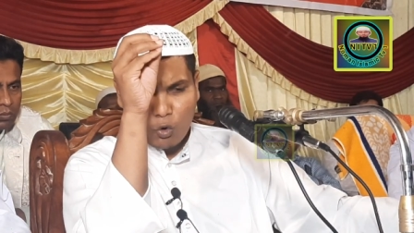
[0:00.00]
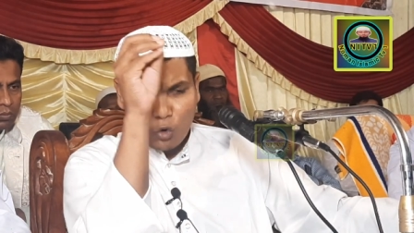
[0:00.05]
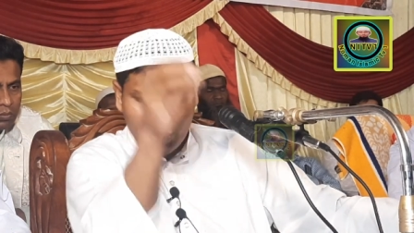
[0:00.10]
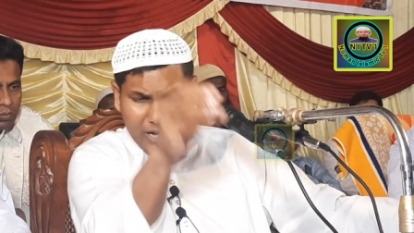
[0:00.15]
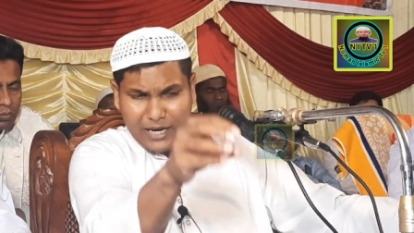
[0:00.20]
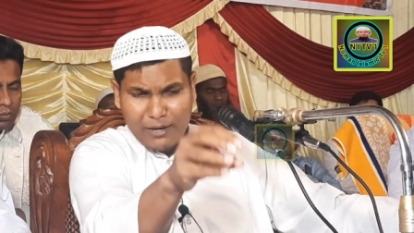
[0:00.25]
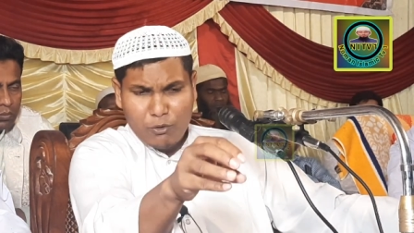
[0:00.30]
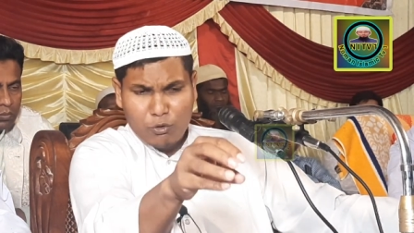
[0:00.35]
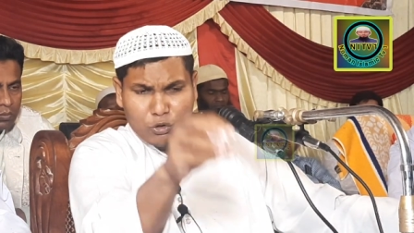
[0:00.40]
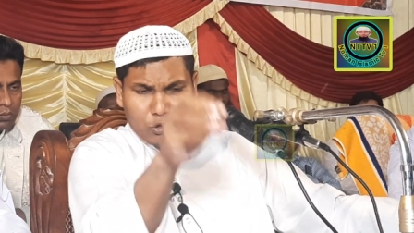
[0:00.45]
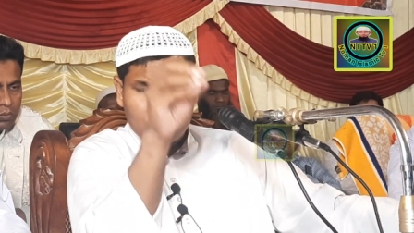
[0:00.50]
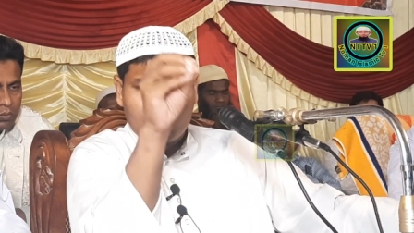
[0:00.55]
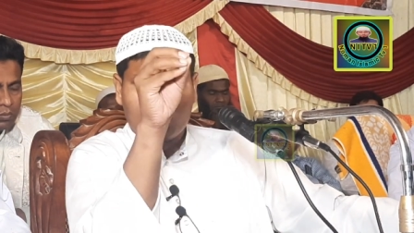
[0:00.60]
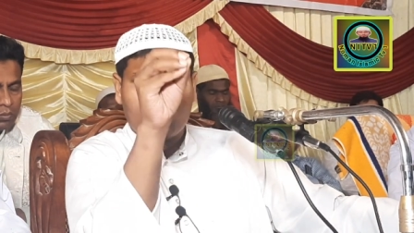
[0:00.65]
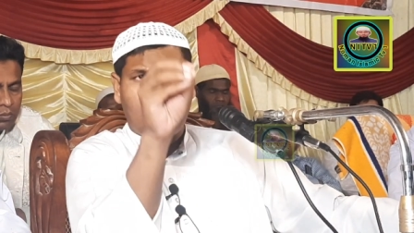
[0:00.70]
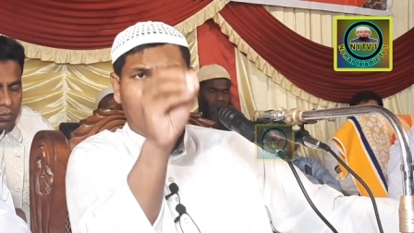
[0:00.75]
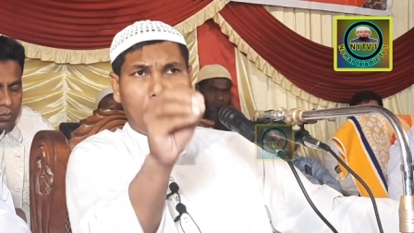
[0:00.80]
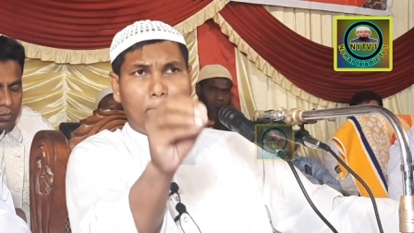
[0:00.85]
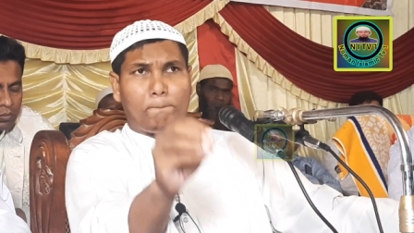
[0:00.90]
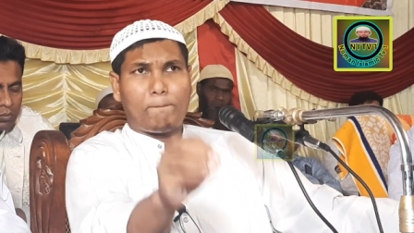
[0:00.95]
ওই
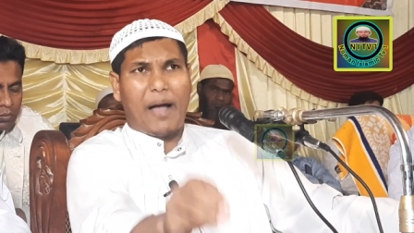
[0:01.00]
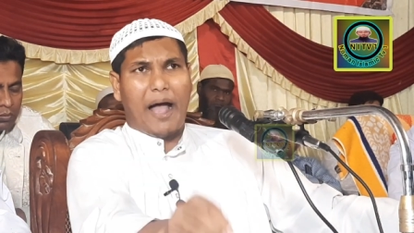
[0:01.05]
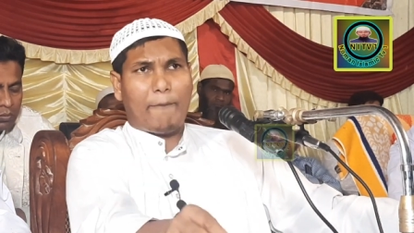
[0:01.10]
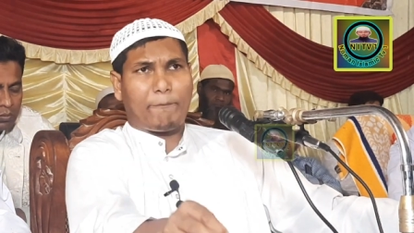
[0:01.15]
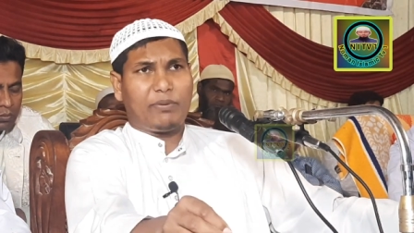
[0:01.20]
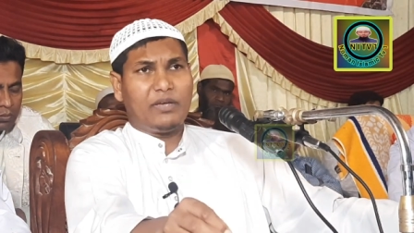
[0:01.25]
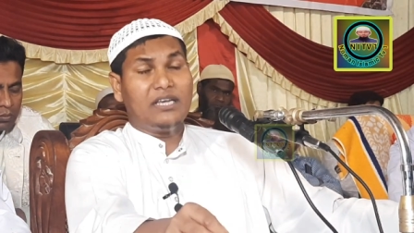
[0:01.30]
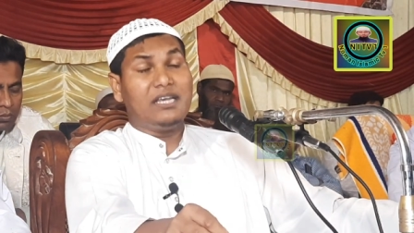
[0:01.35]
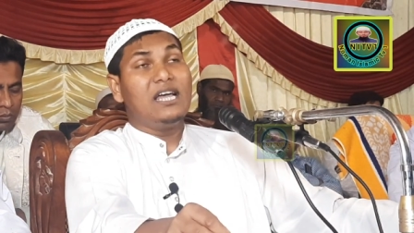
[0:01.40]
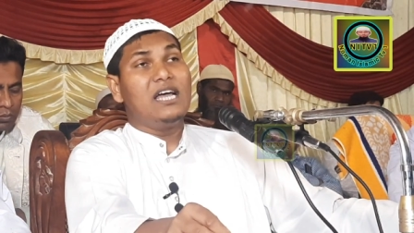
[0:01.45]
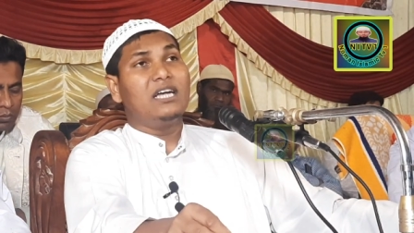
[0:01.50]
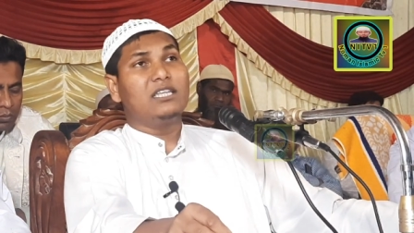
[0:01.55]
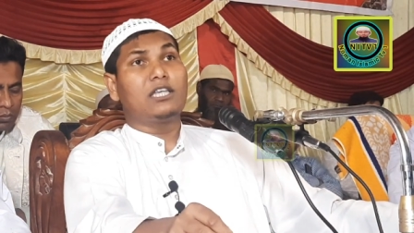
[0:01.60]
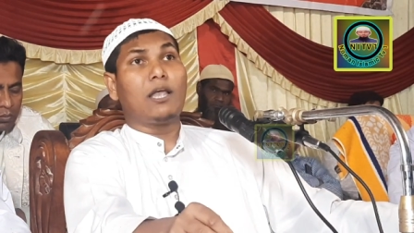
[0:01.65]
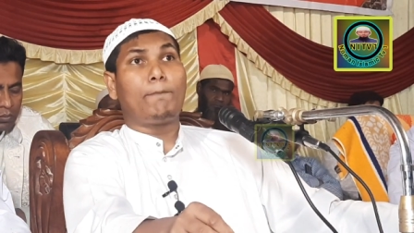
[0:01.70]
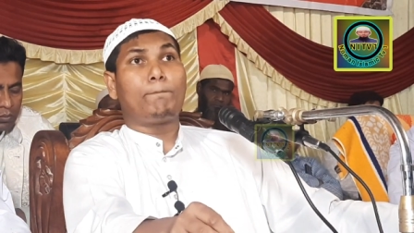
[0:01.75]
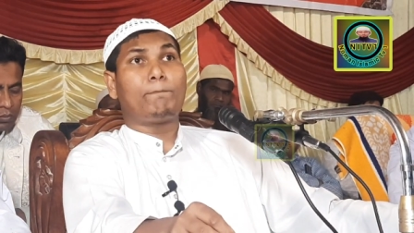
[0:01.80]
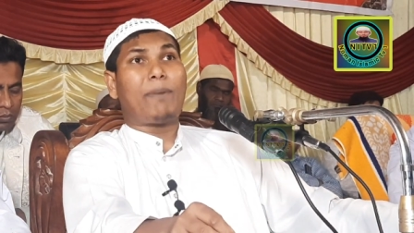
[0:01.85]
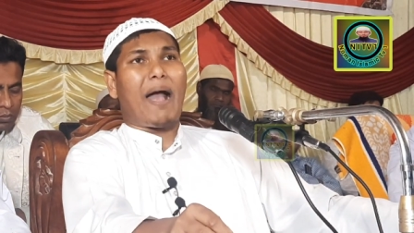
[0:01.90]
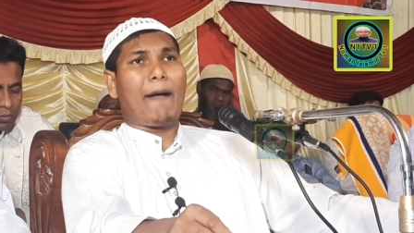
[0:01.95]
উত্তম পাপি যে
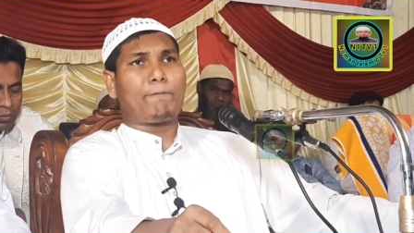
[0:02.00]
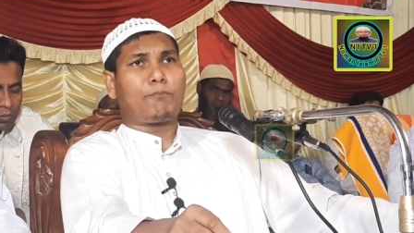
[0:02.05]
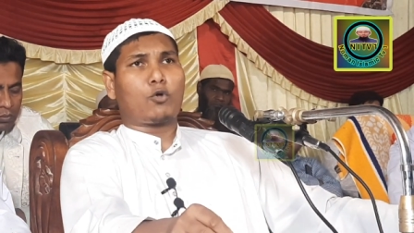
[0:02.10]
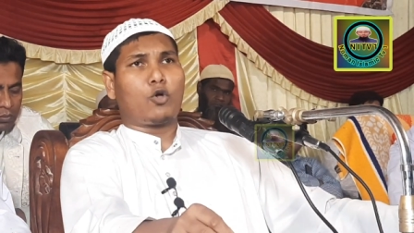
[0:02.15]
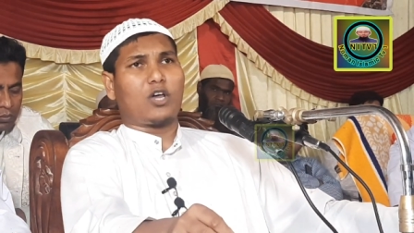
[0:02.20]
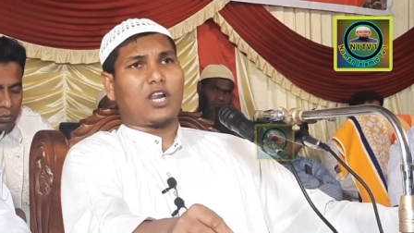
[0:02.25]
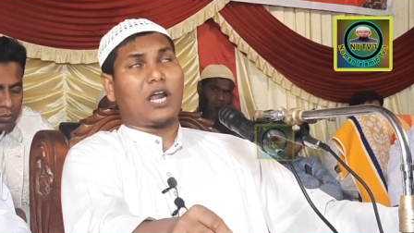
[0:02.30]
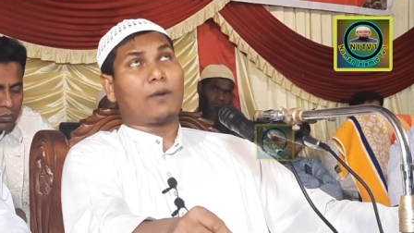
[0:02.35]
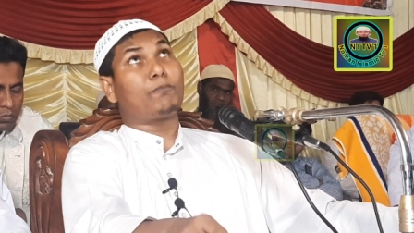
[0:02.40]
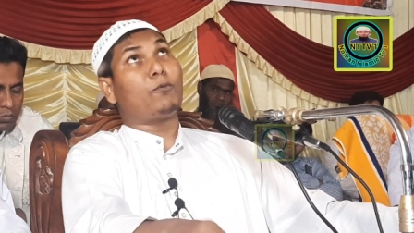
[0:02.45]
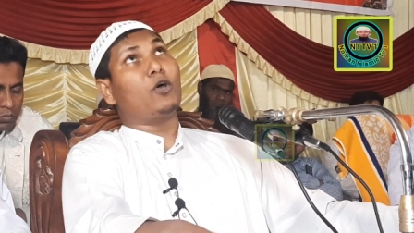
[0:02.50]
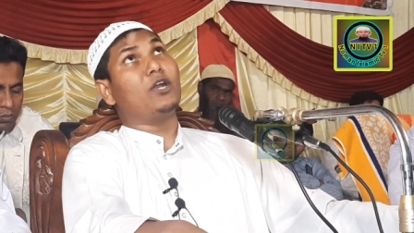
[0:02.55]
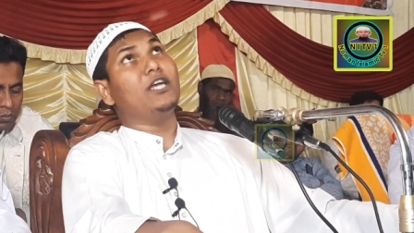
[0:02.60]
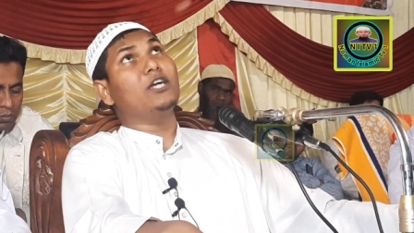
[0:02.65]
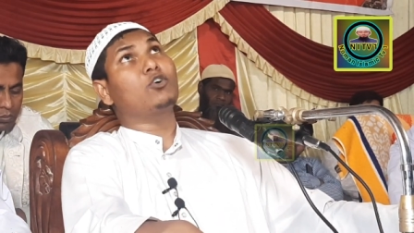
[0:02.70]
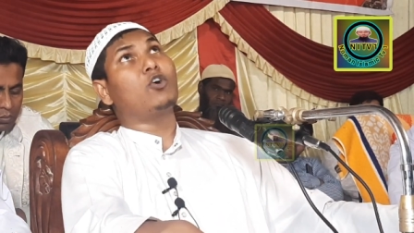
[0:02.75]
পাপ করার পরে